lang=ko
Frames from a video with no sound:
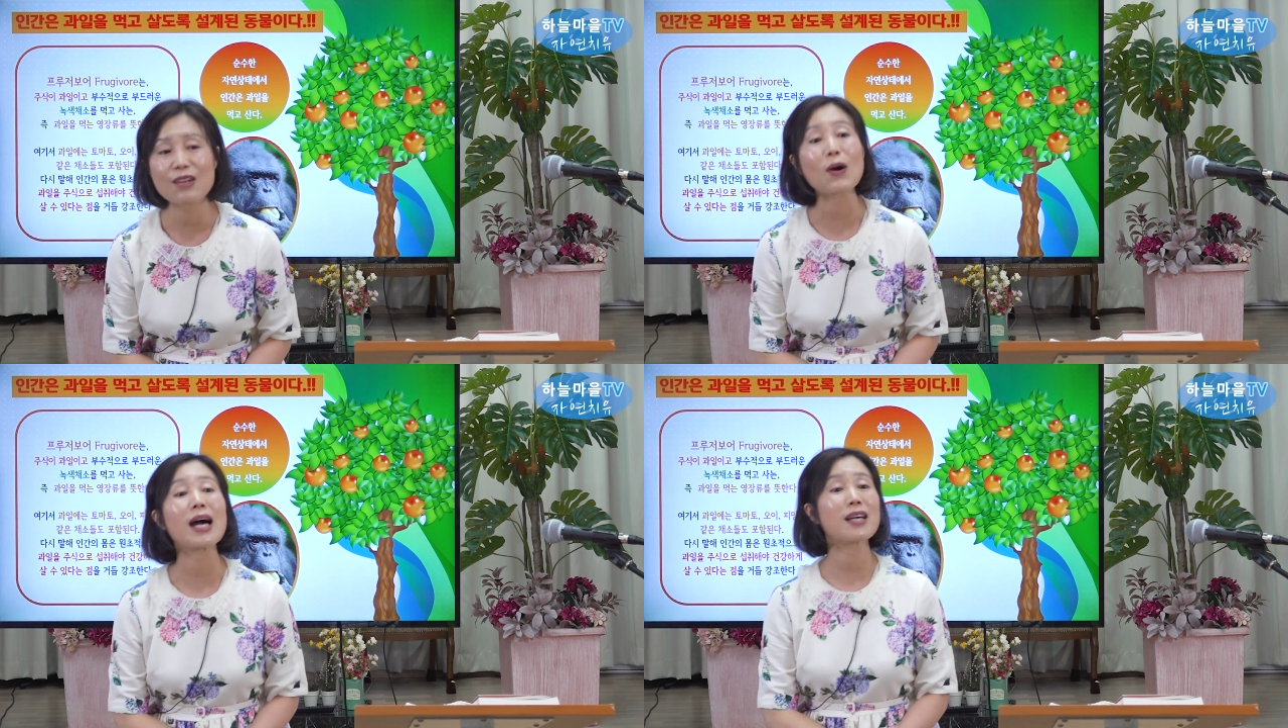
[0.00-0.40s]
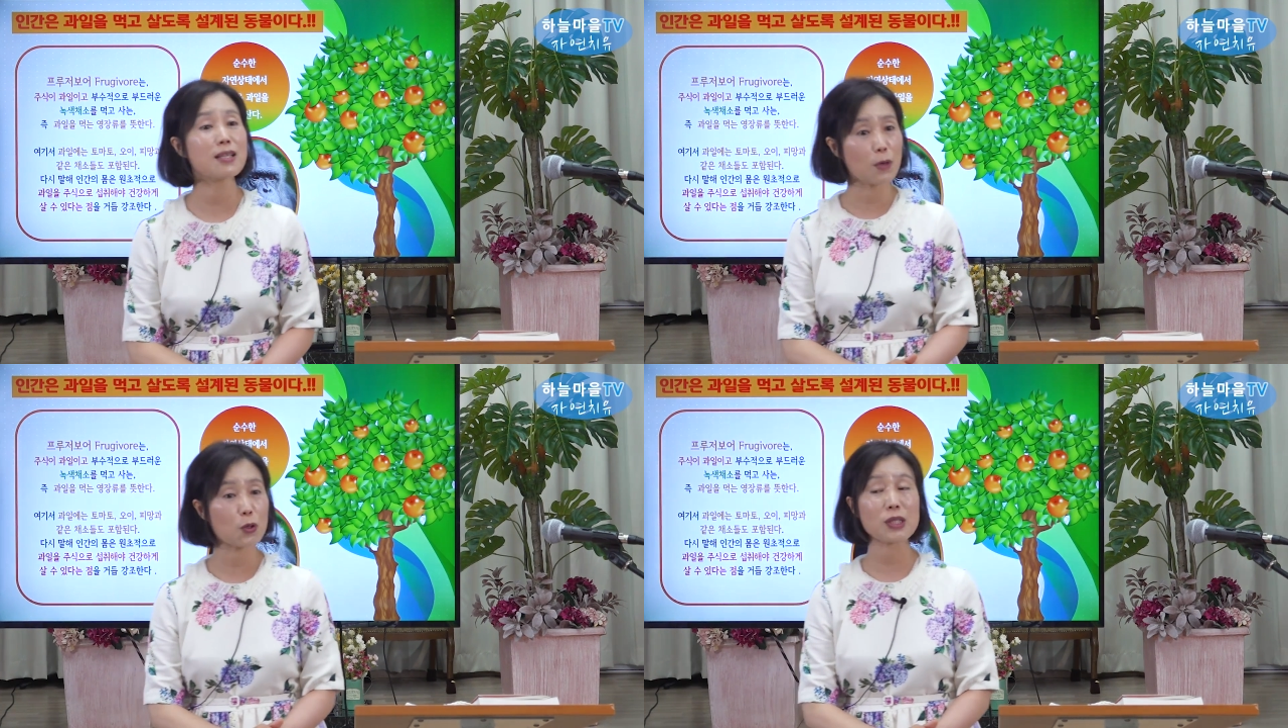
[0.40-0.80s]

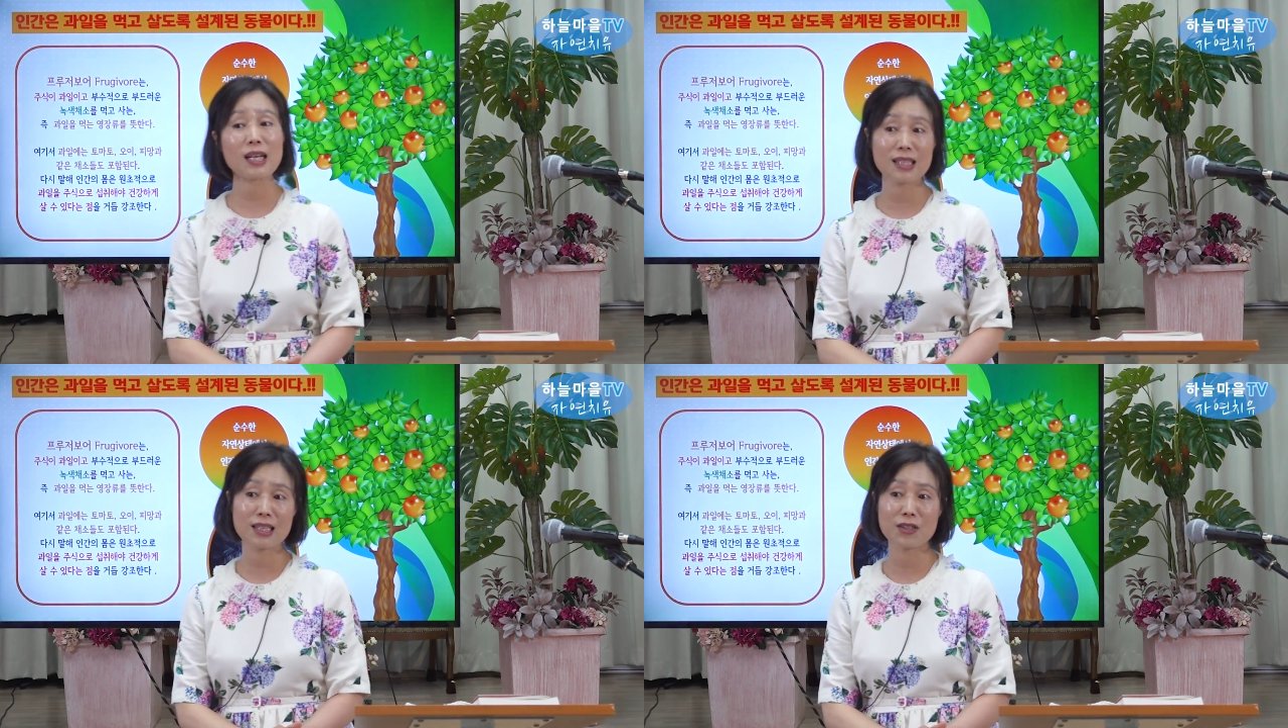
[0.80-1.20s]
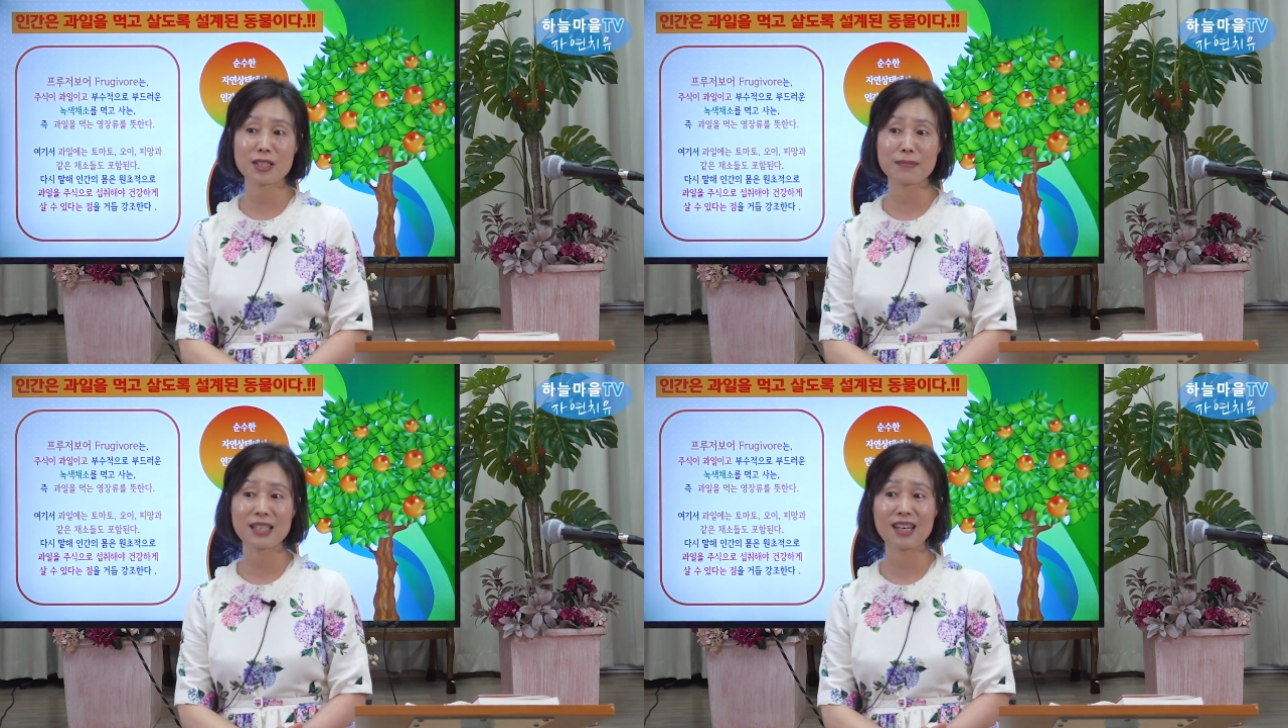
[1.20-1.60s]
과일을 먹고 살았다는
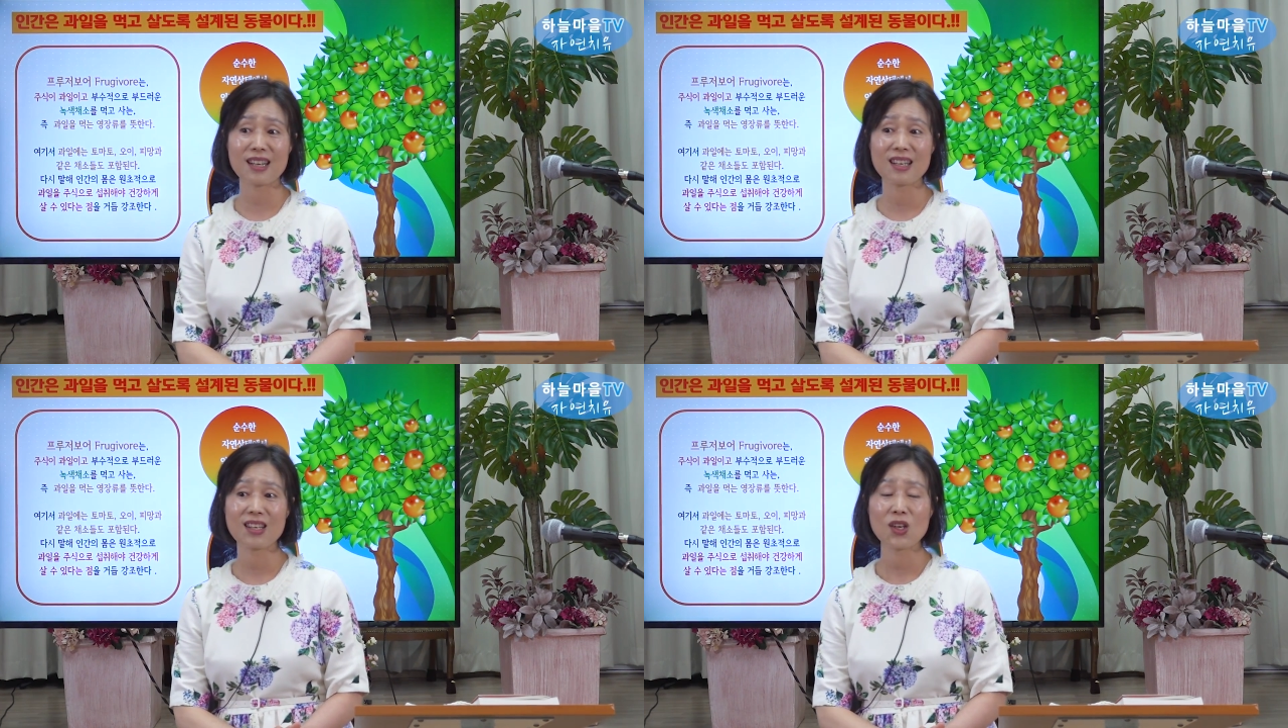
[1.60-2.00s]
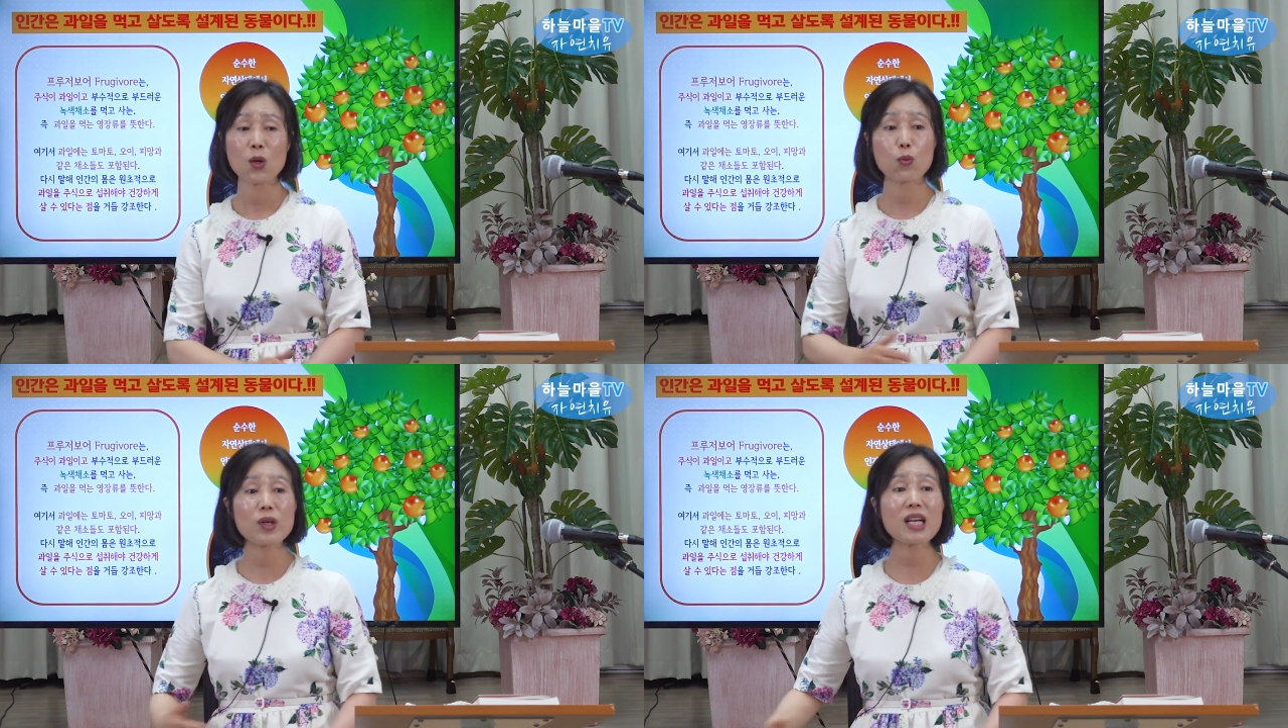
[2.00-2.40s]
것입니다.
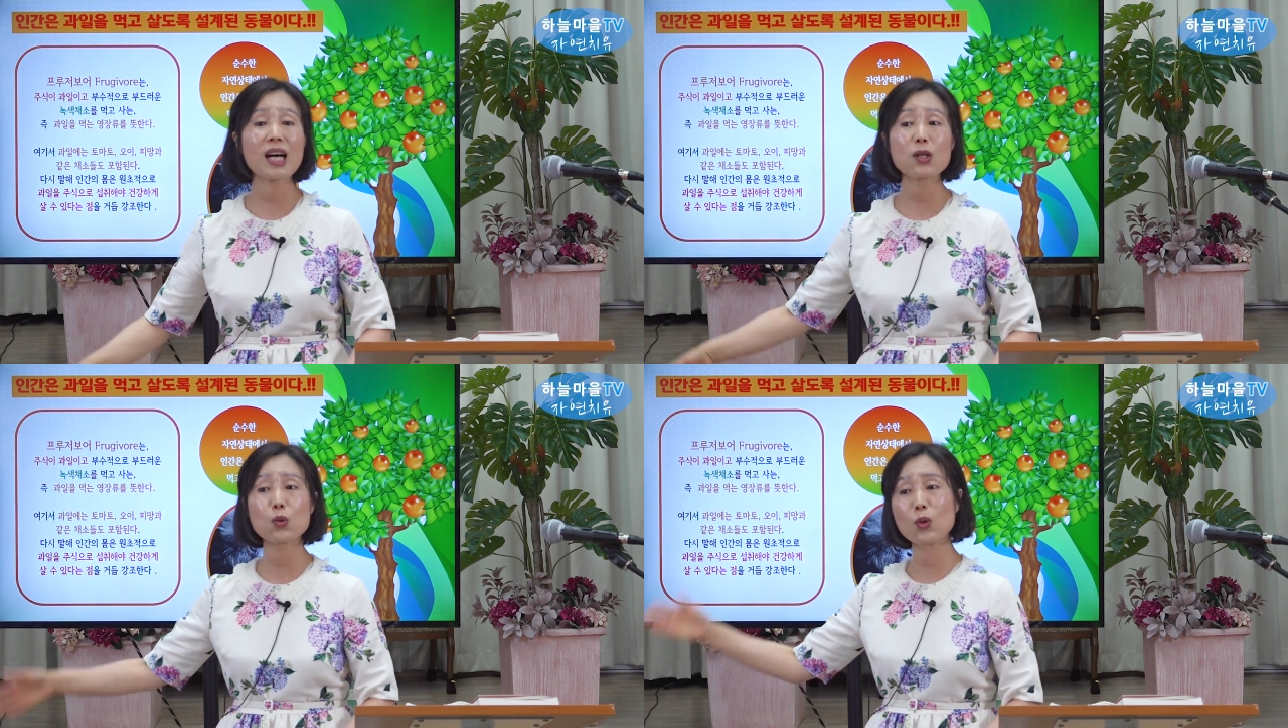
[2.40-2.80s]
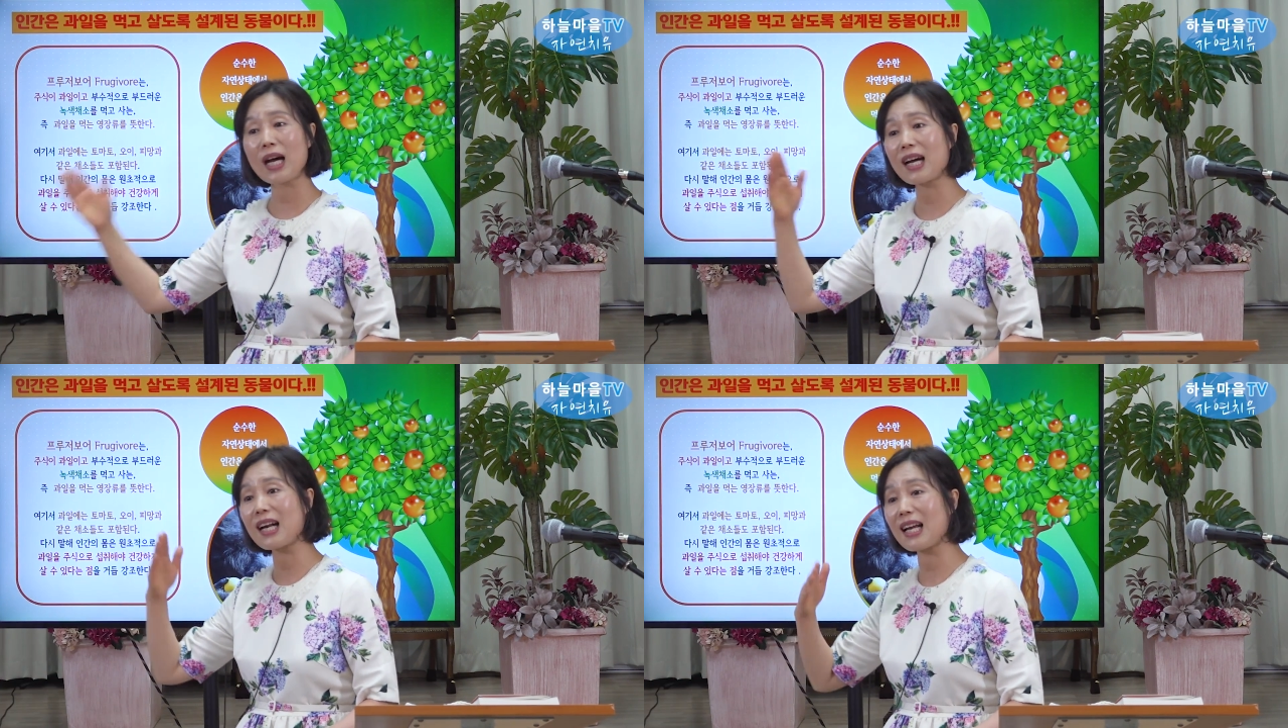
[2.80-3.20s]
우리가
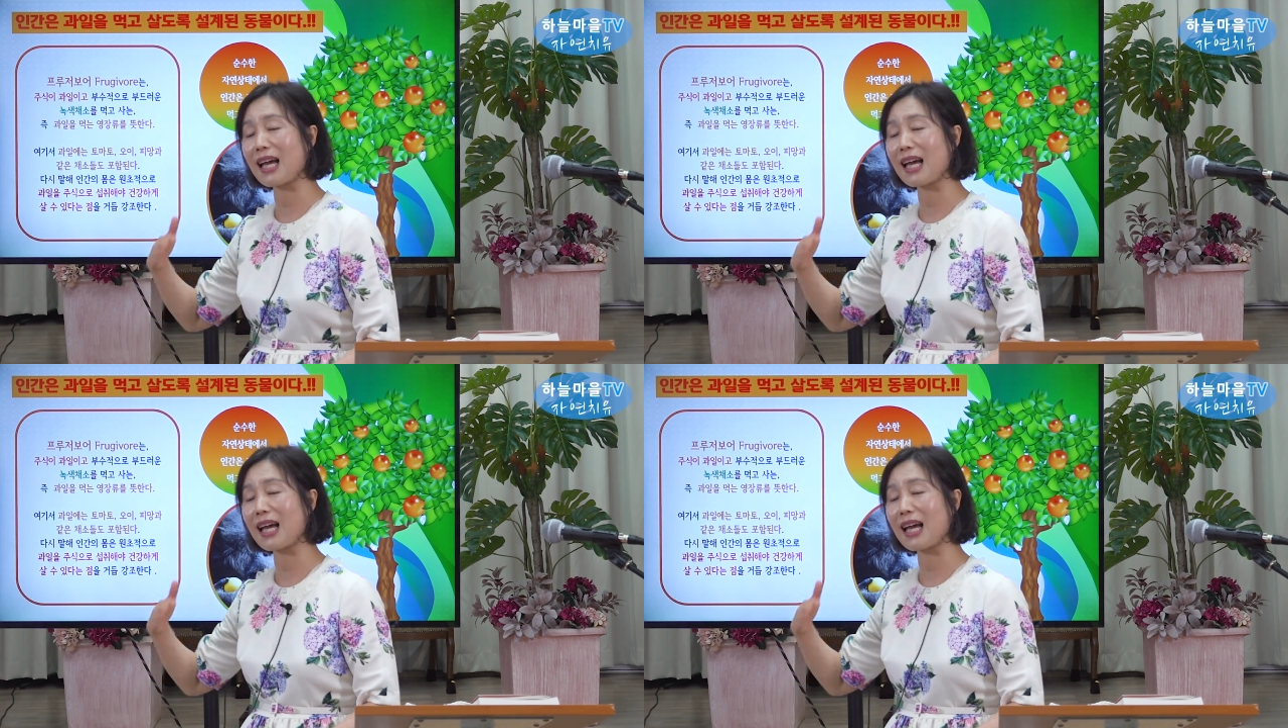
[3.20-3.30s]
돌아갈